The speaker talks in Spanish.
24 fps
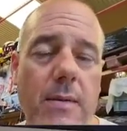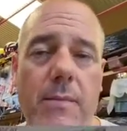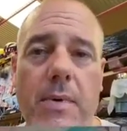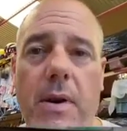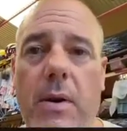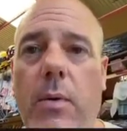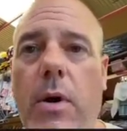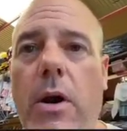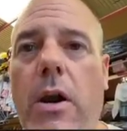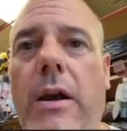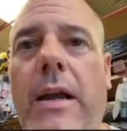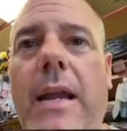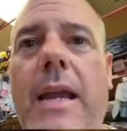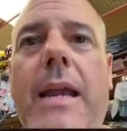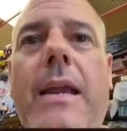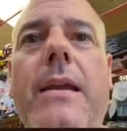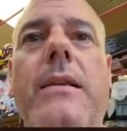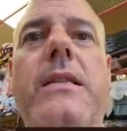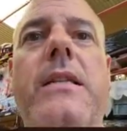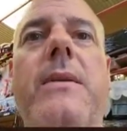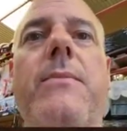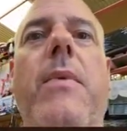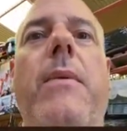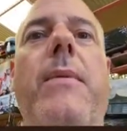Pero bueno,
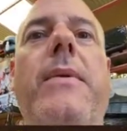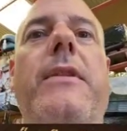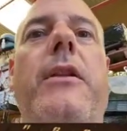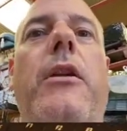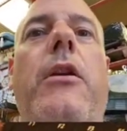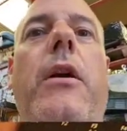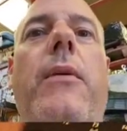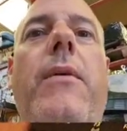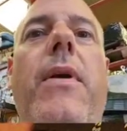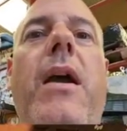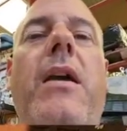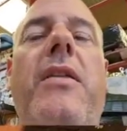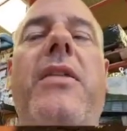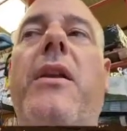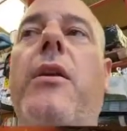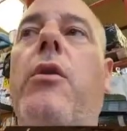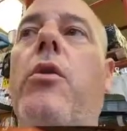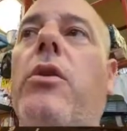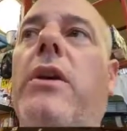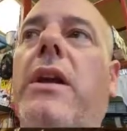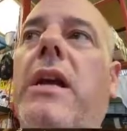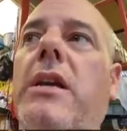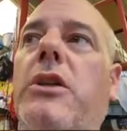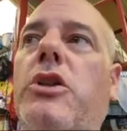aquí simplemente lo que voy a decir
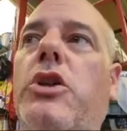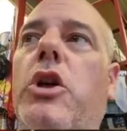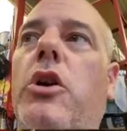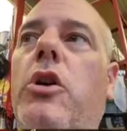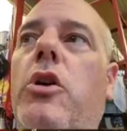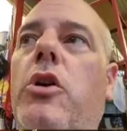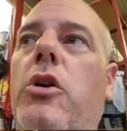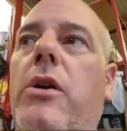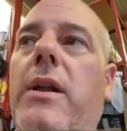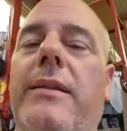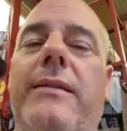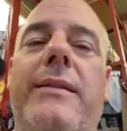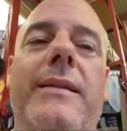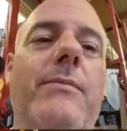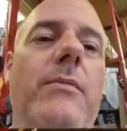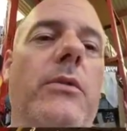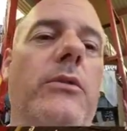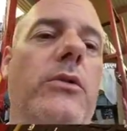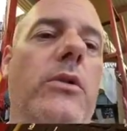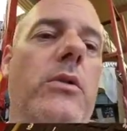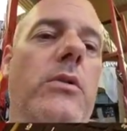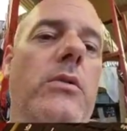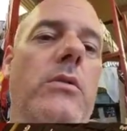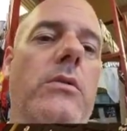es lo que he hecho con este
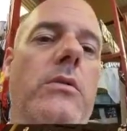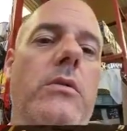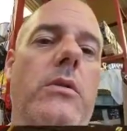motor.